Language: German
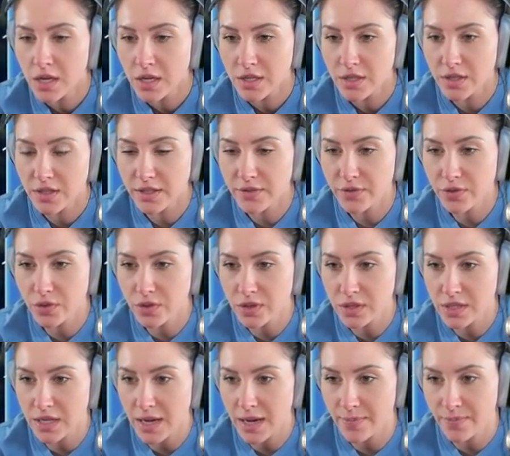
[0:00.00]

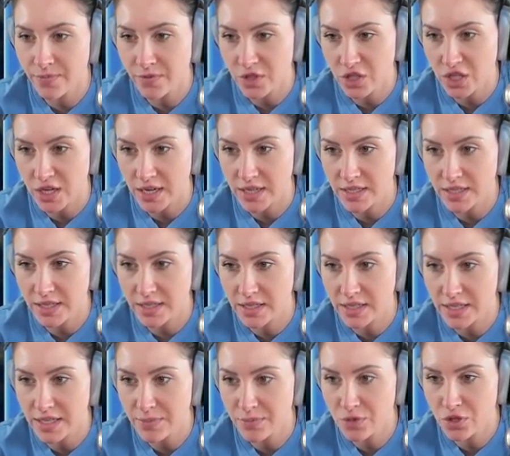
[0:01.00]
Riffrücken haben wahrscheinlich eine
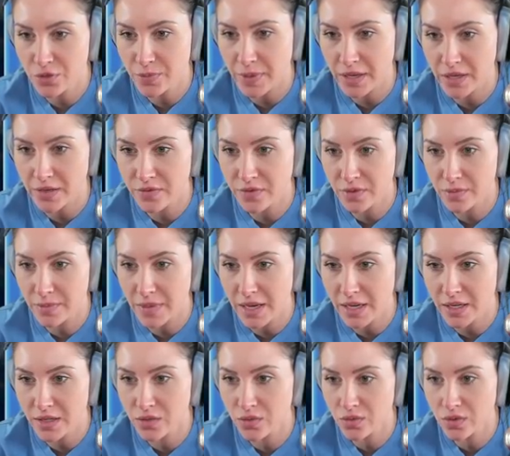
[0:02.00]
Lebensspanne von
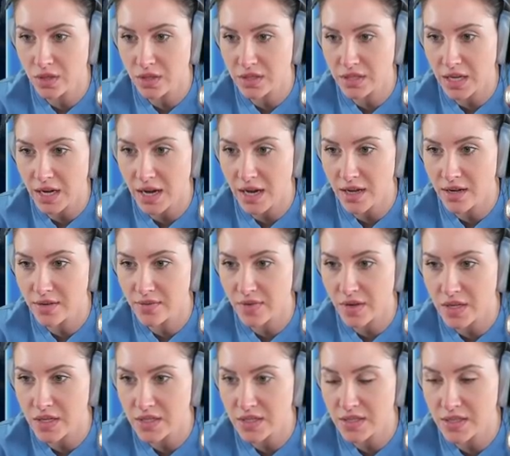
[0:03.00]
mehreren hundert Jahren,
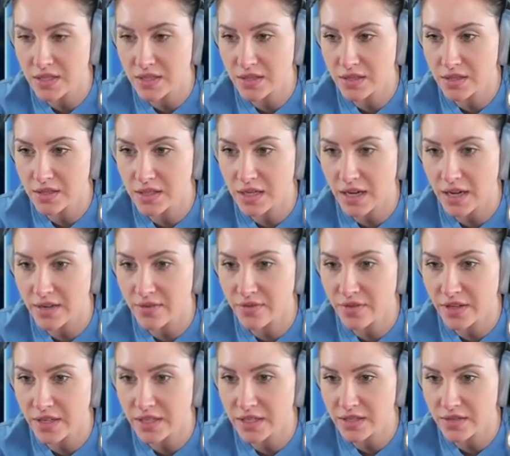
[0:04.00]
wenn sie ihren
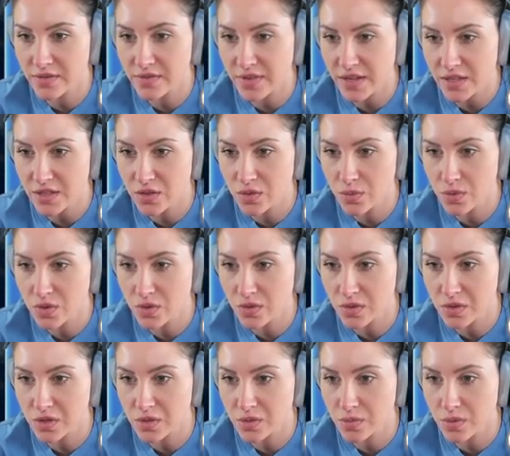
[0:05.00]
anfänglichen
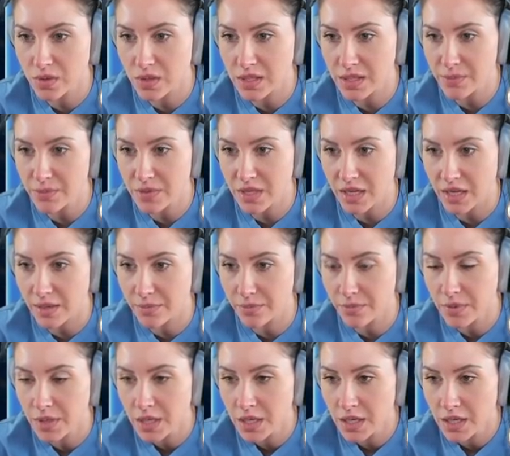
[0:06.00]
Wachstumszyklus überlebt haben.
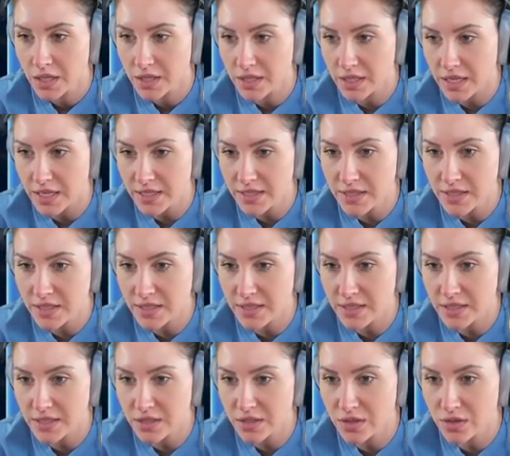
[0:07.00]
In den ersten
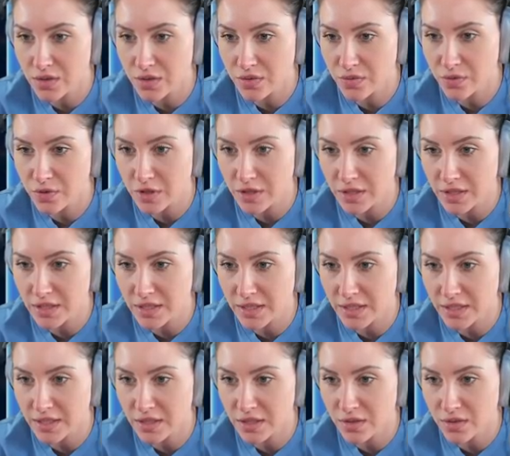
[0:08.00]
Jahrzehnten dürfen ihre
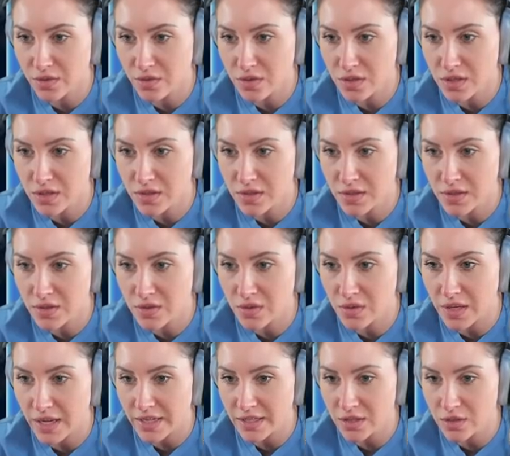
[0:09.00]
geringe Größe sie zu
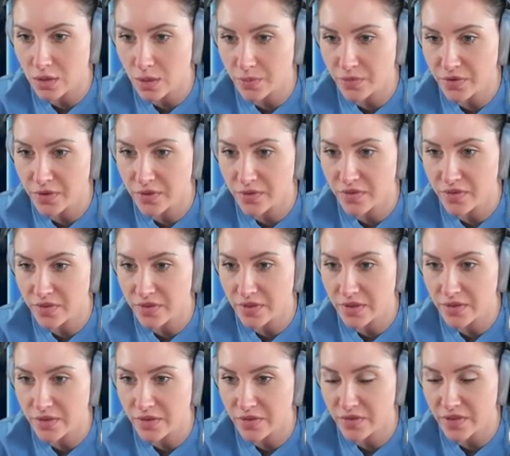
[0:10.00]
leichten Opfern äh,
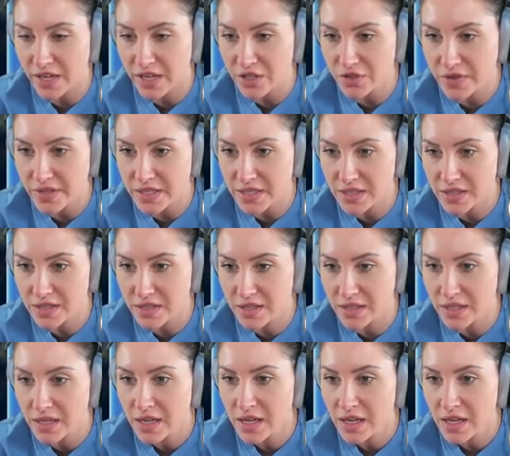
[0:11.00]
von fleischfressenden